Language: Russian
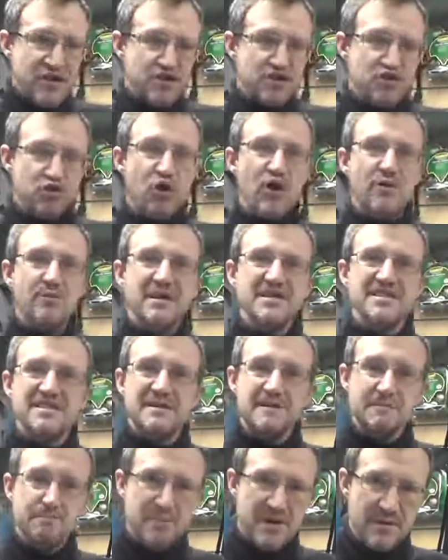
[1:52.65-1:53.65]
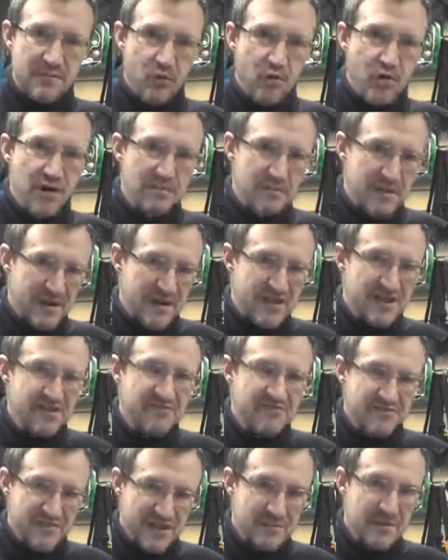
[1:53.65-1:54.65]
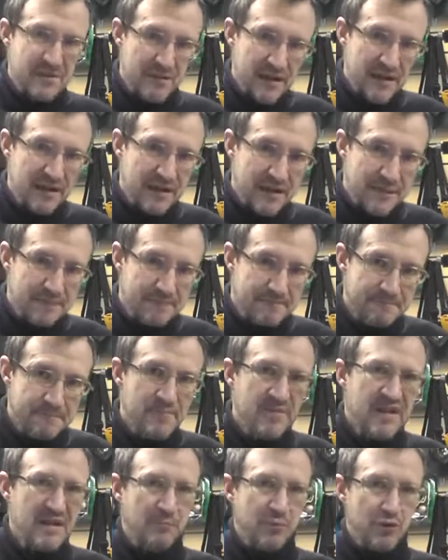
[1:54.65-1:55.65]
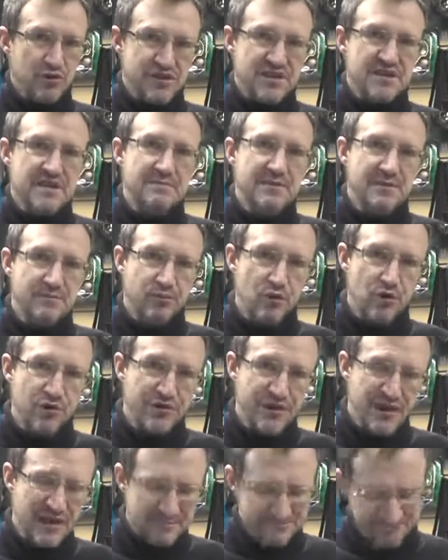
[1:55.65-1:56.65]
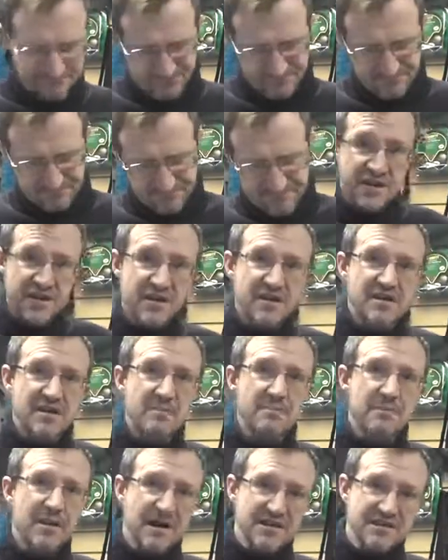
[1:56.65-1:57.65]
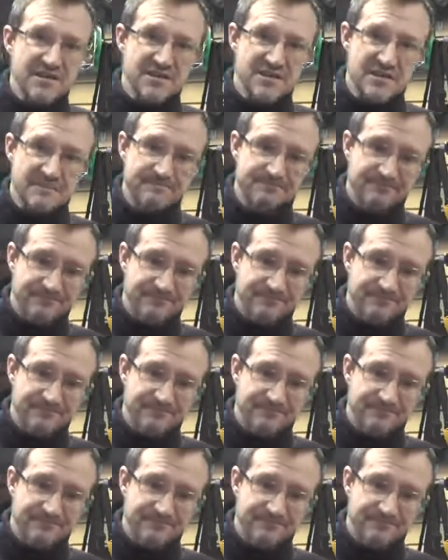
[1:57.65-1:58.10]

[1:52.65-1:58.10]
Стоимость прибора брендовой фирмы MyLab по цене пинпоинтера. И компактность.